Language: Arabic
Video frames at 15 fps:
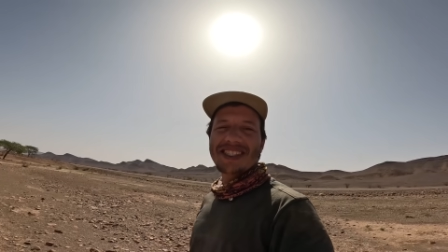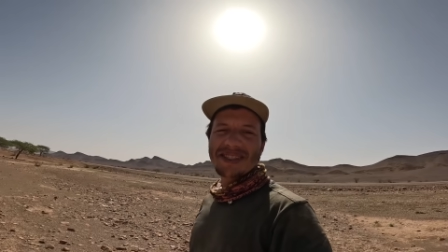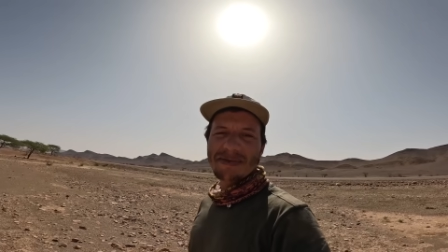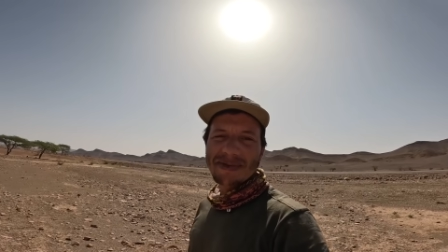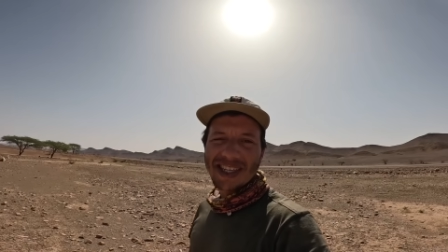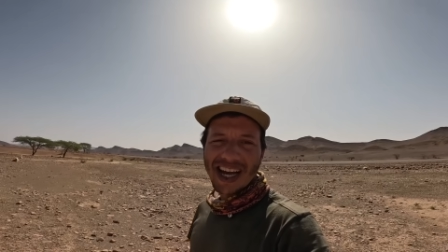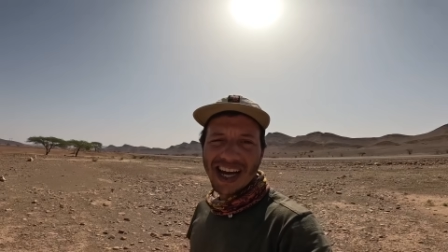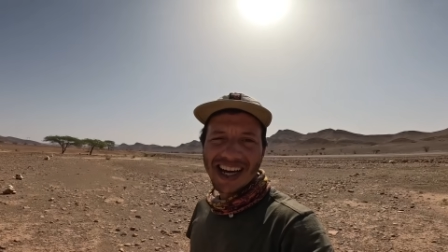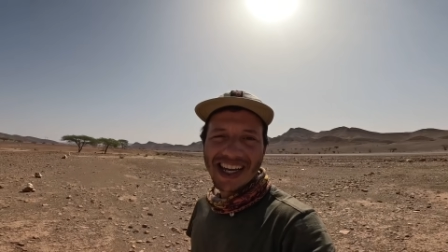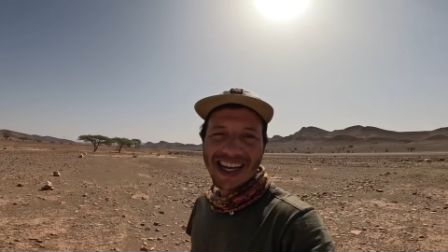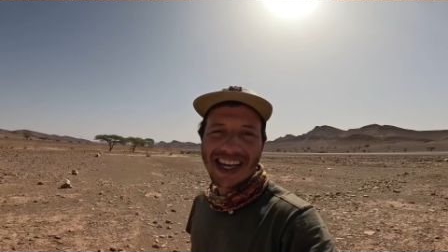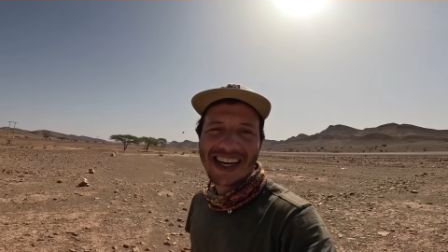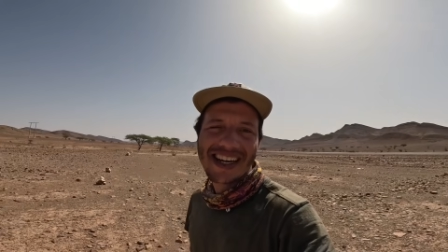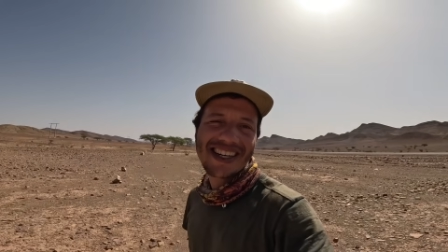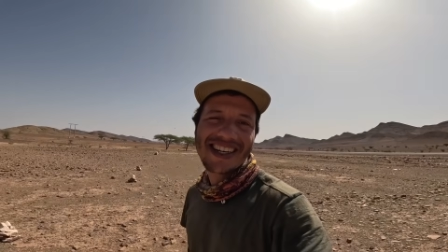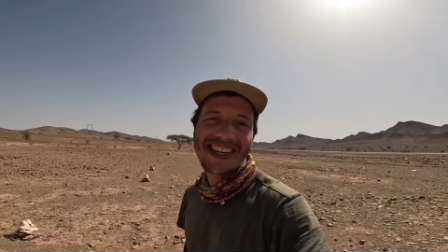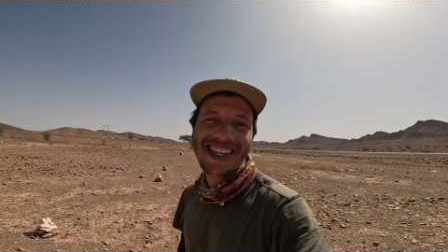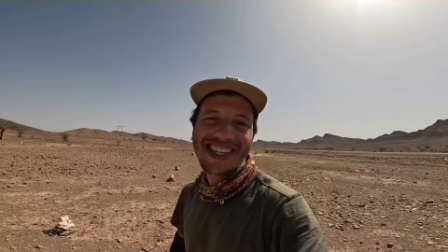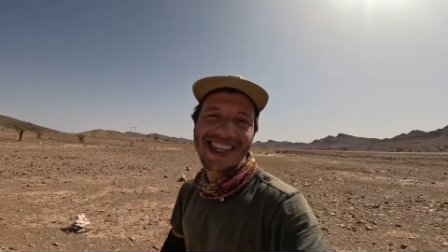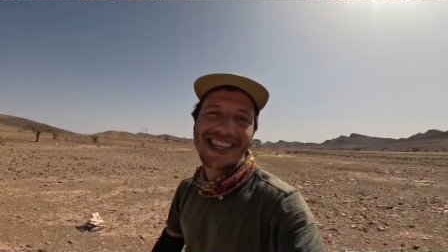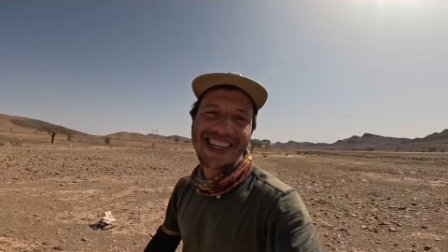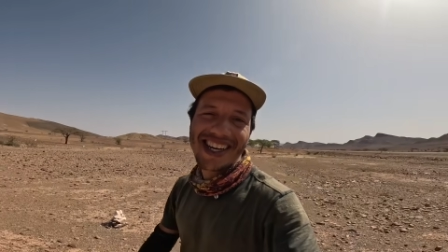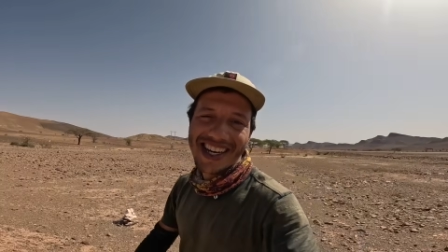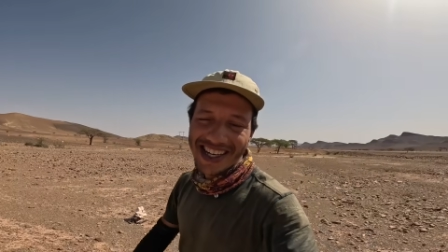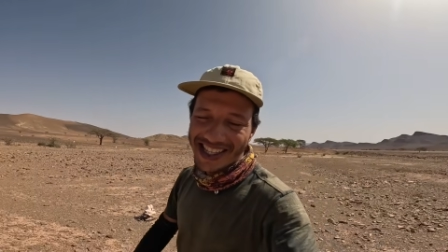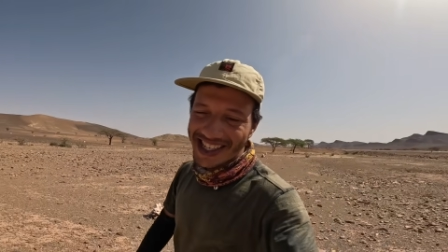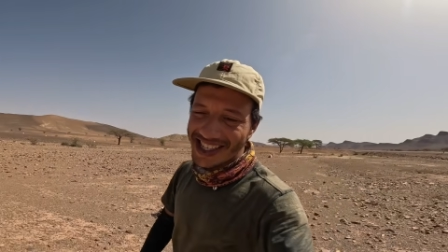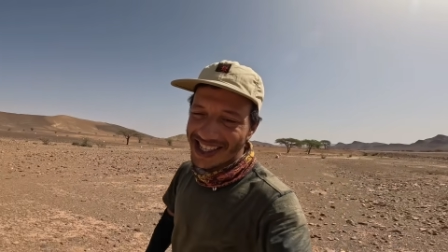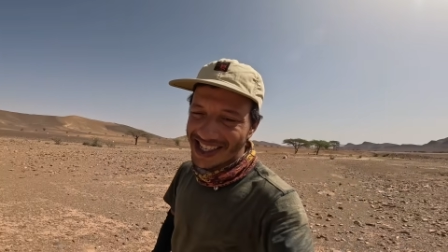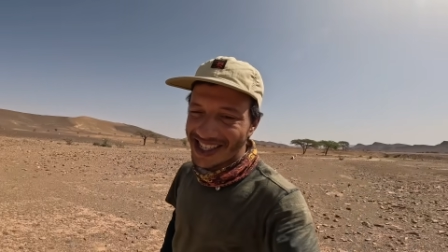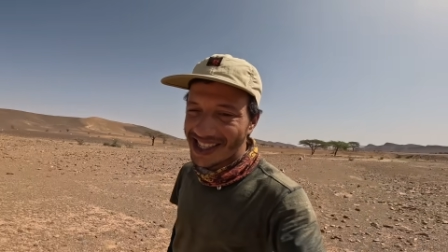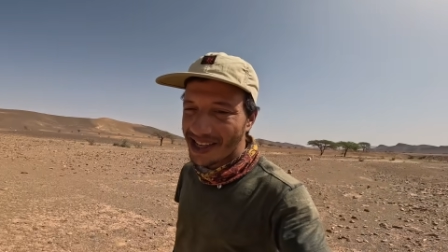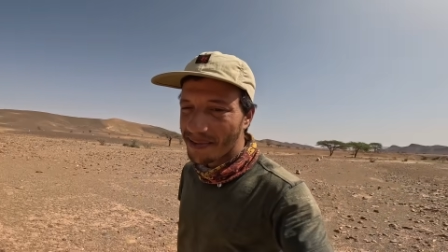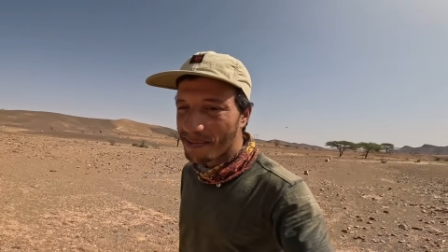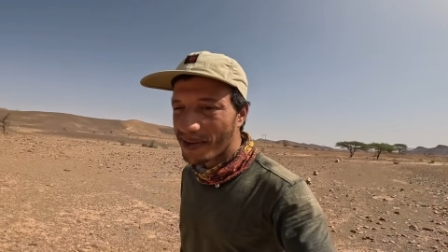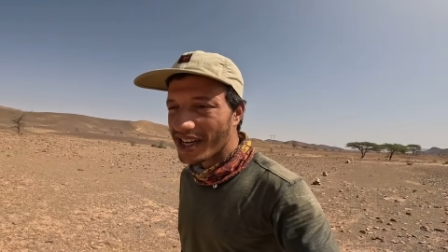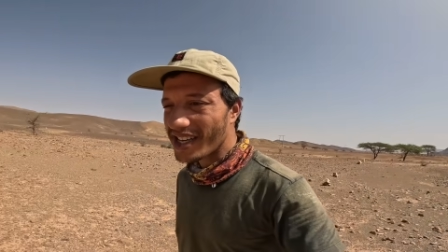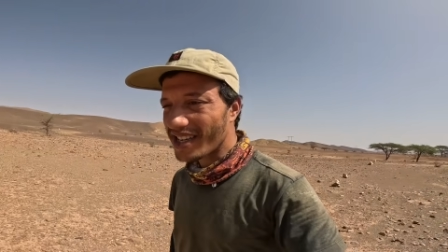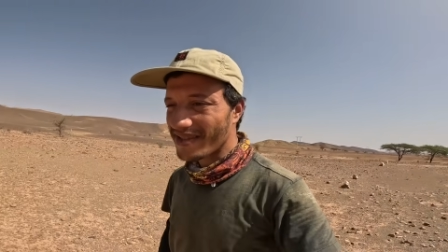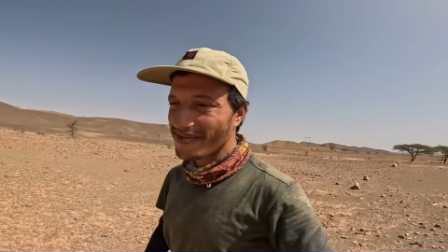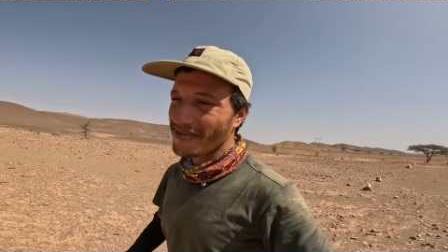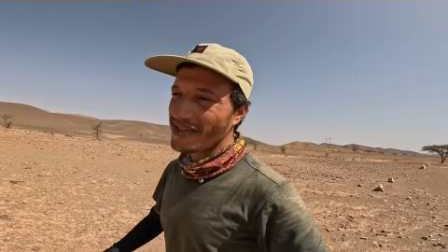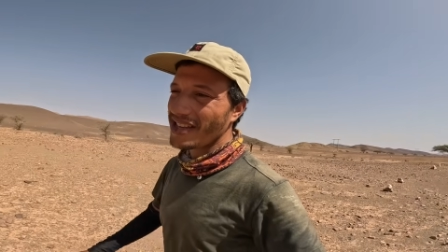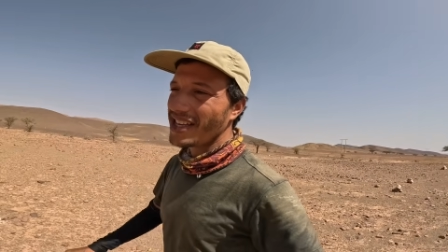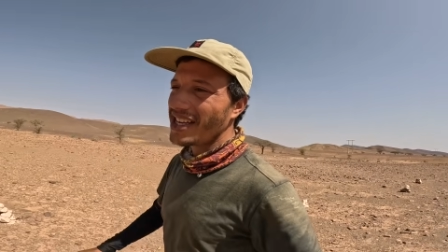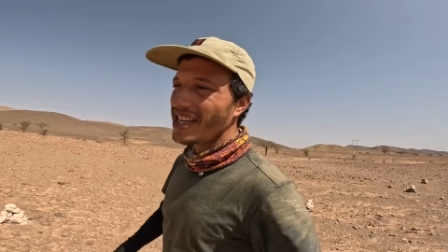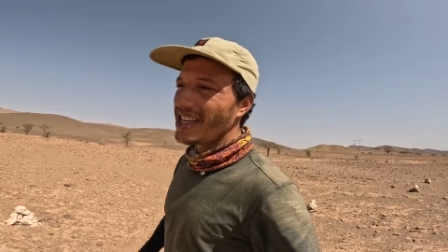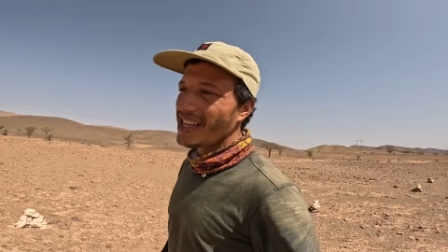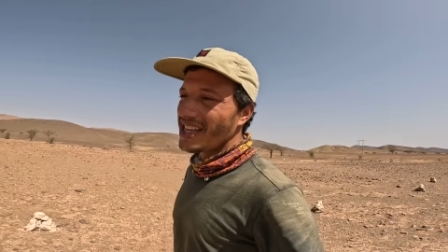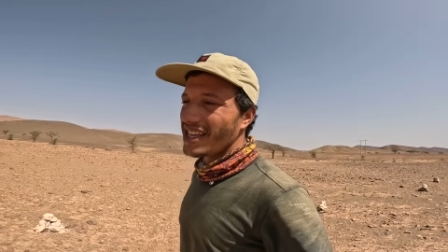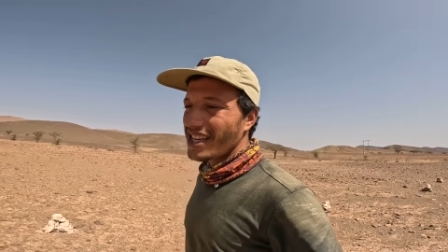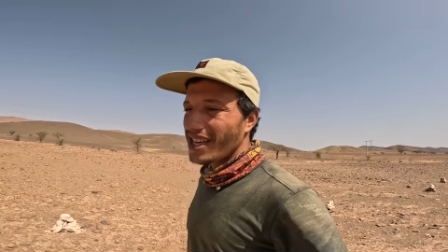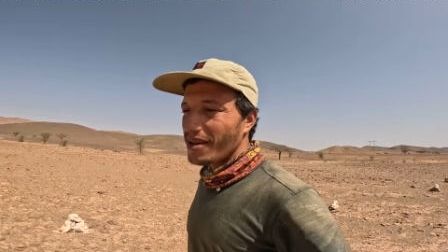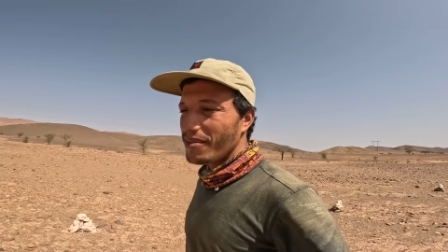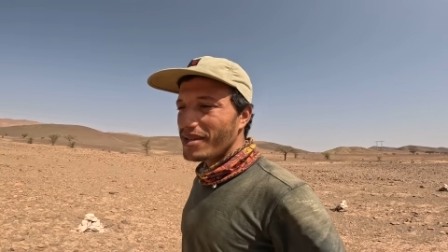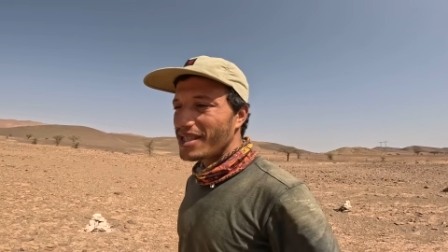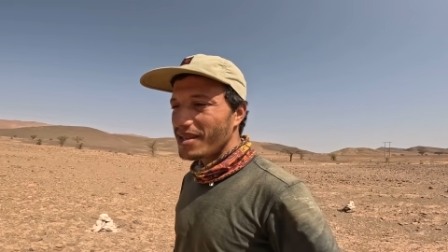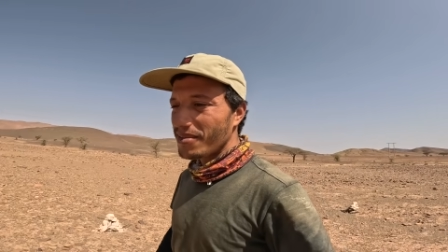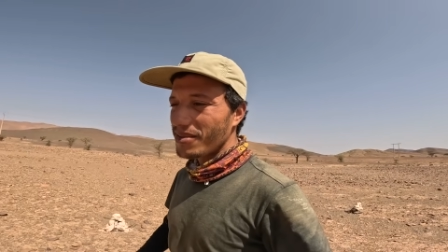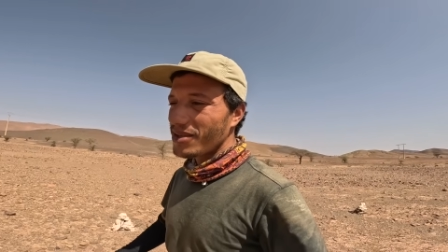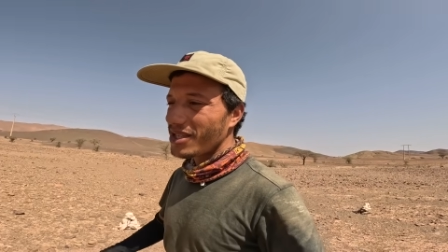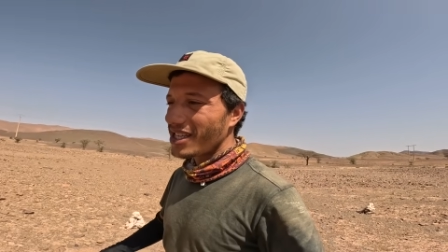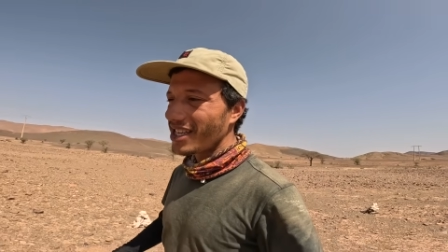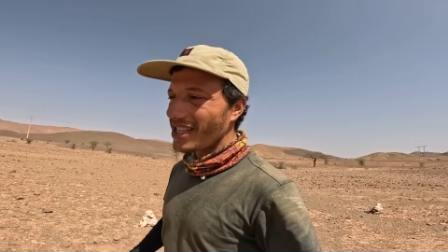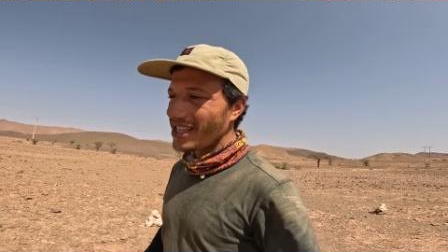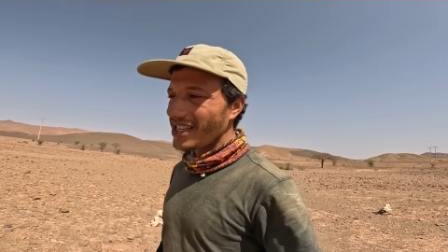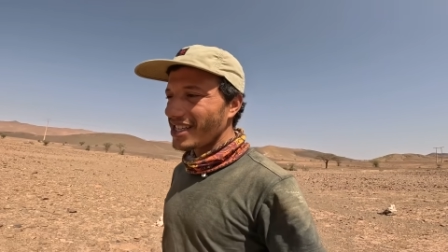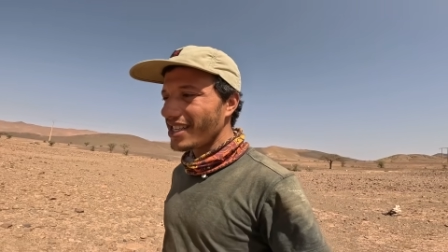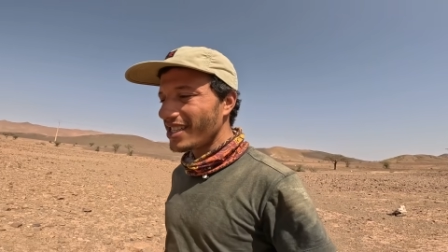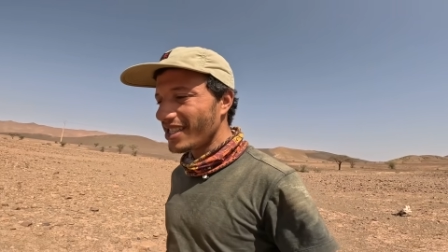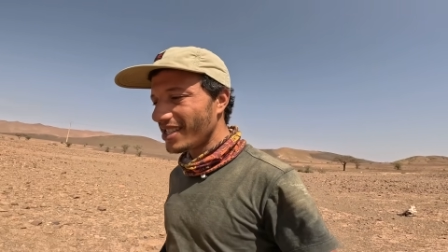الشمس حارقه انا يلاه غادي ندير الديبار كاين ماشي مشكله